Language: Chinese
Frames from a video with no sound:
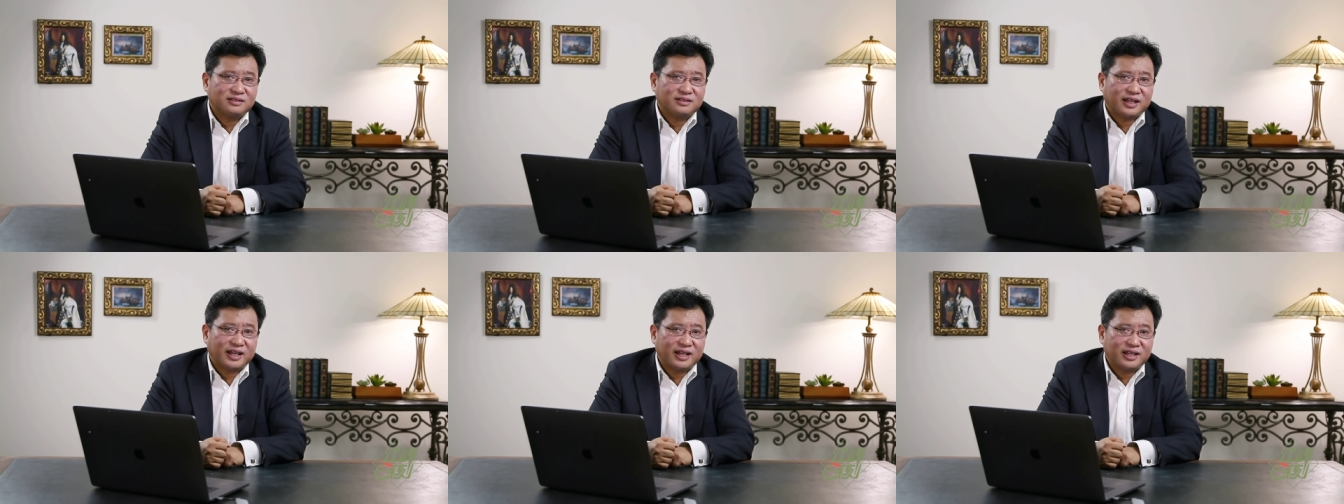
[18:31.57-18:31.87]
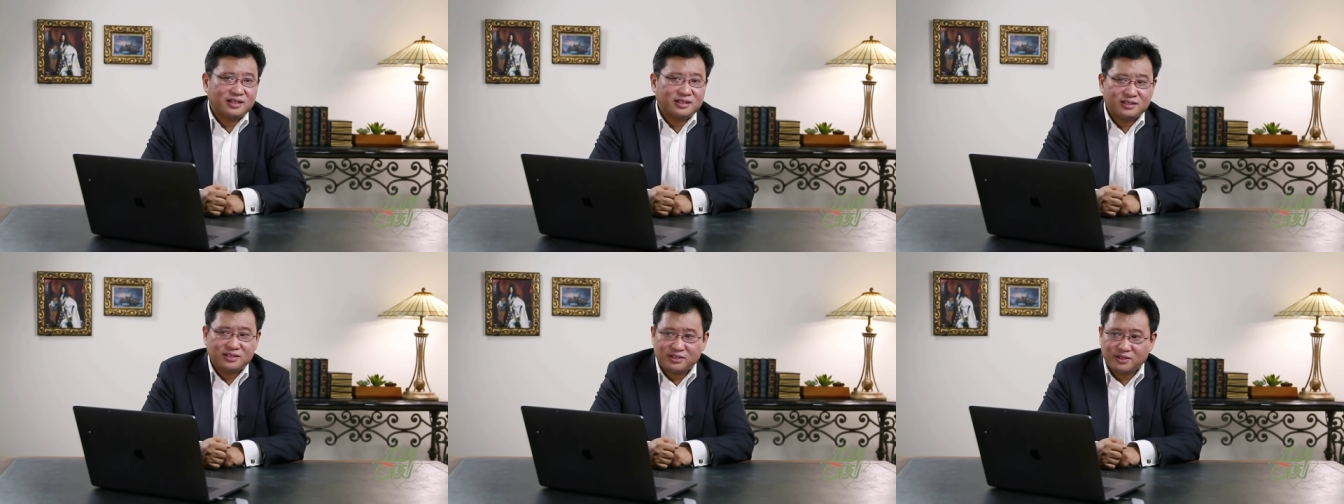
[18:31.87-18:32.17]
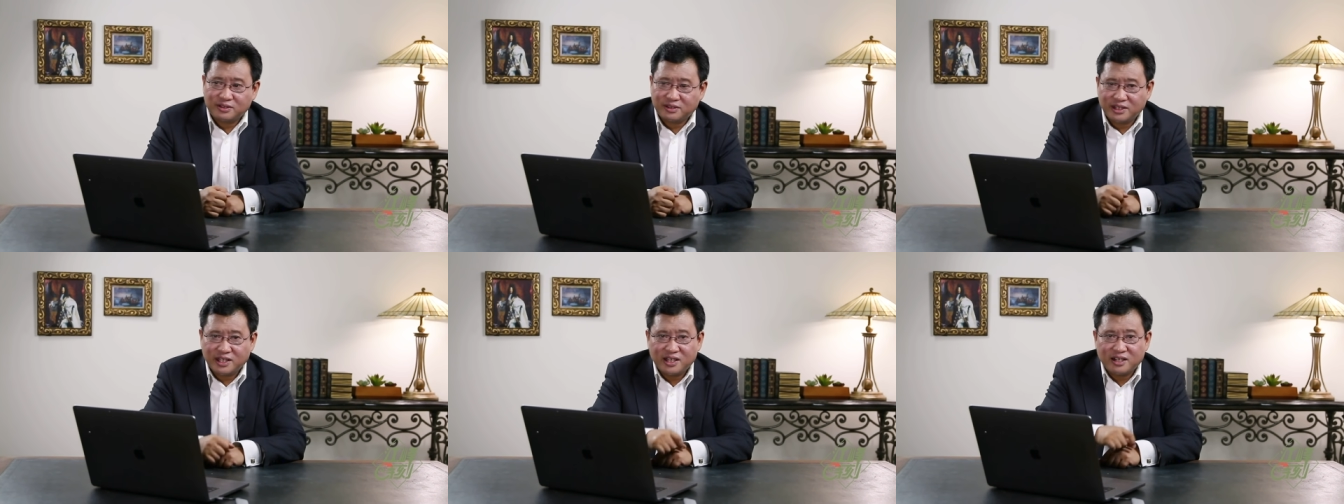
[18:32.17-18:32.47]
哎，
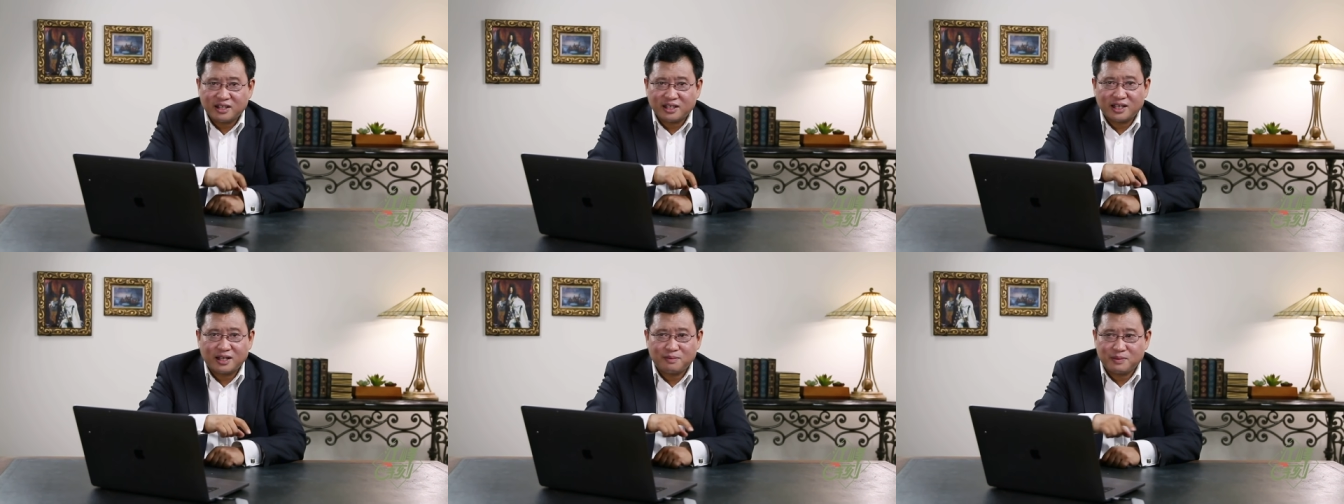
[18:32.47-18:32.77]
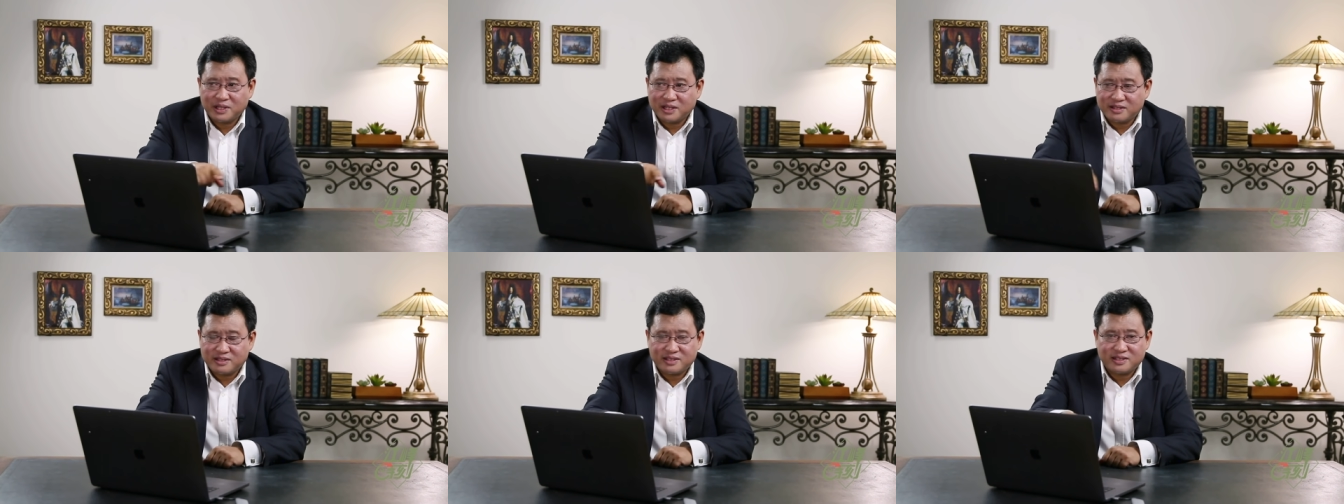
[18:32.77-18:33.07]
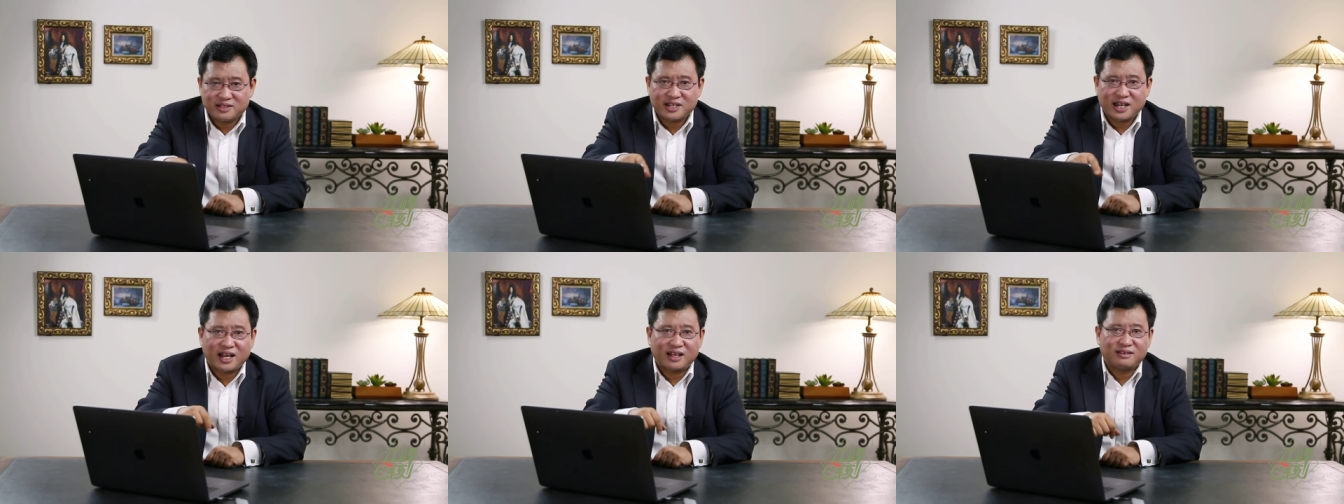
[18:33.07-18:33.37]
就盯着他们的
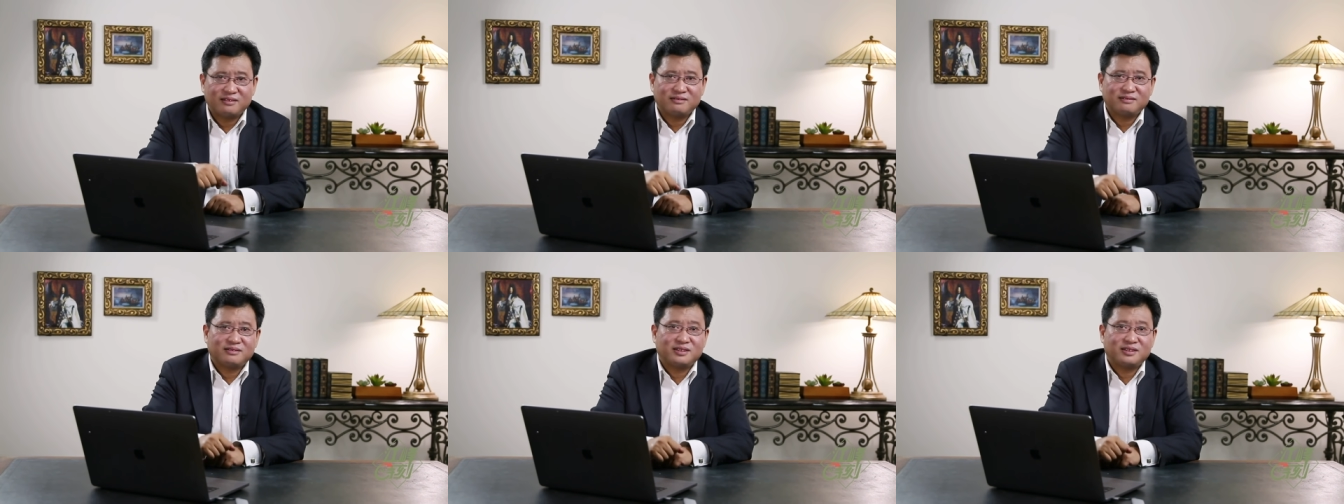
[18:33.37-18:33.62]
资产。